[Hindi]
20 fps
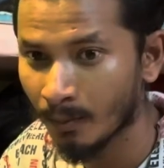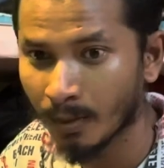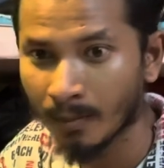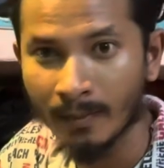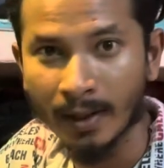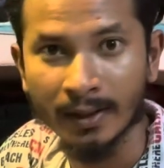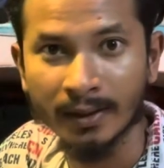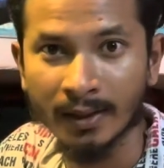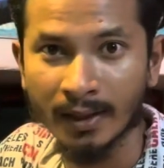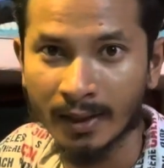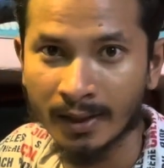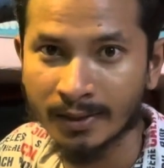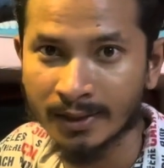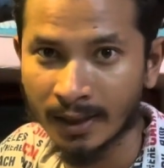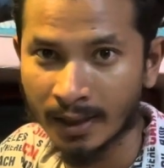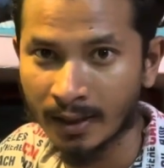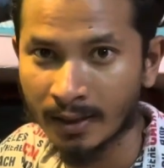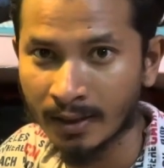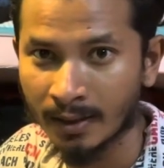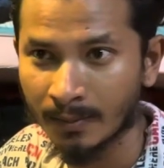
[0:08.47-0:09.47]
लोग बात करें
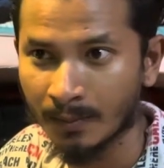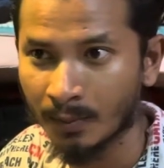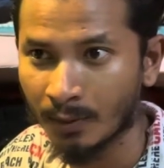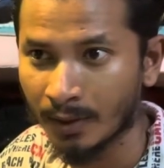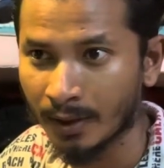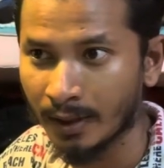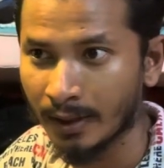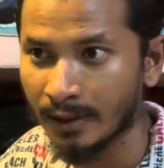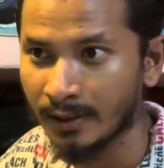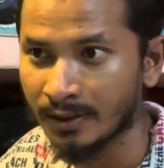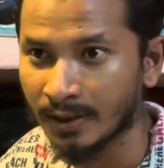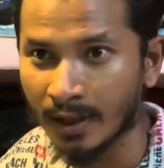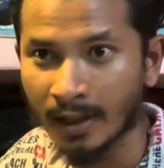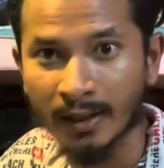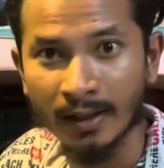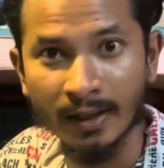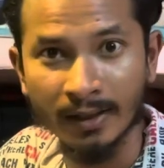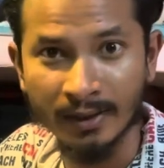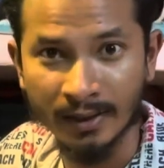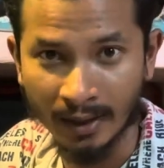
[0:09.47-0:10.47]
जगन्नाथपुरी की
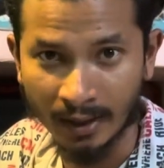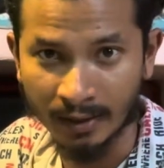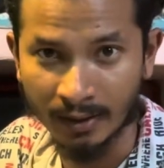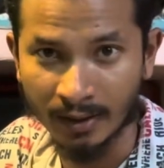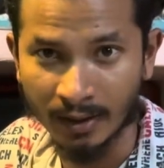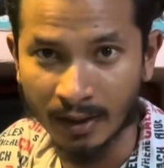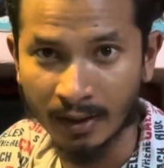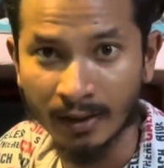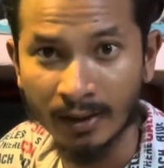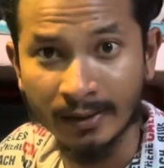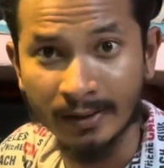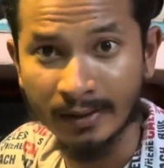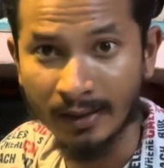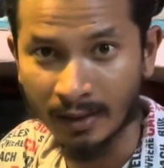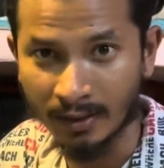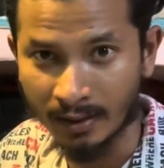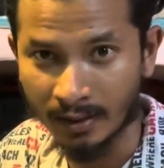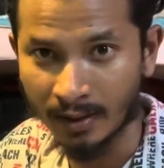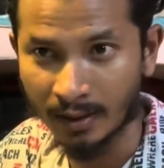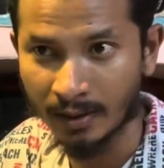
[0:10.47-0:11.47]
जगन्नाथ यात्रा रथ
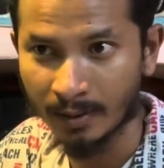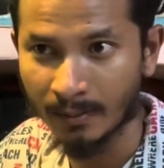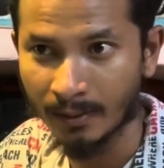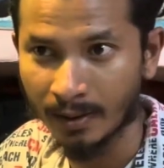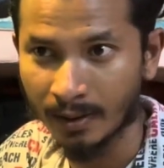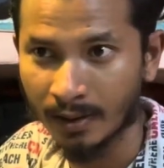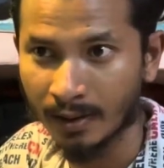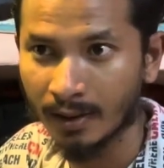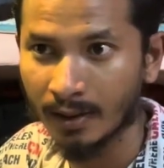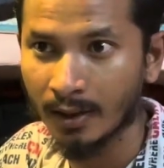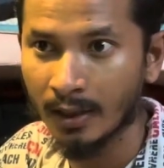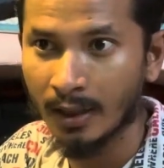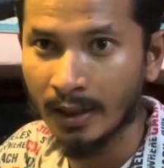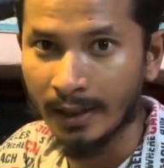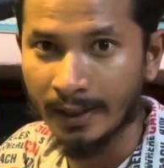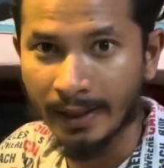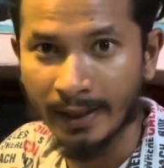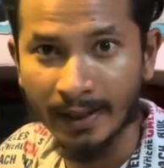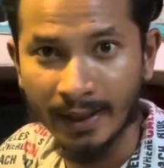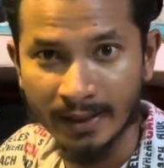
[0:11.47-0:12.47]
यात्रा के बारे
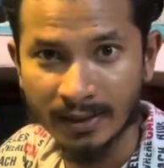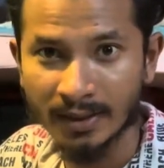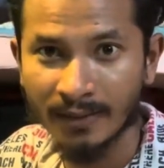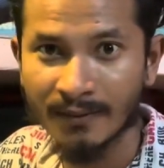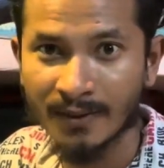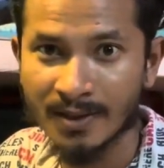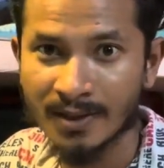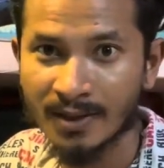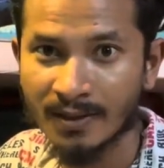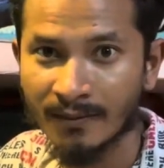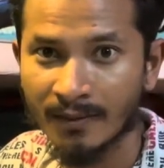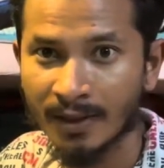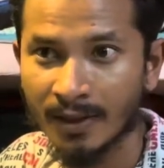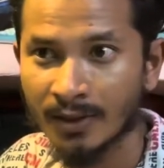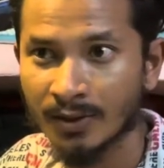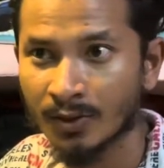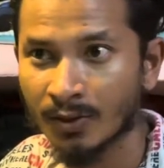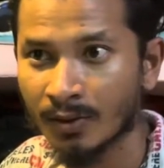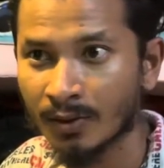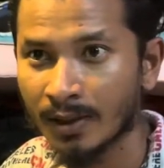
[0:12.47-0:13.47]
में ये एक ऐसा फेस्टिवल
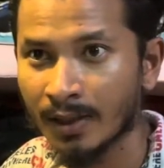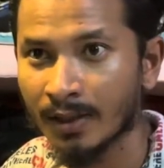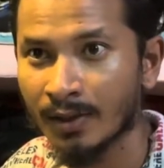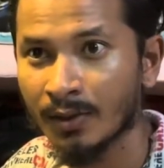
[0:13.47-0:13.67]
है जो कि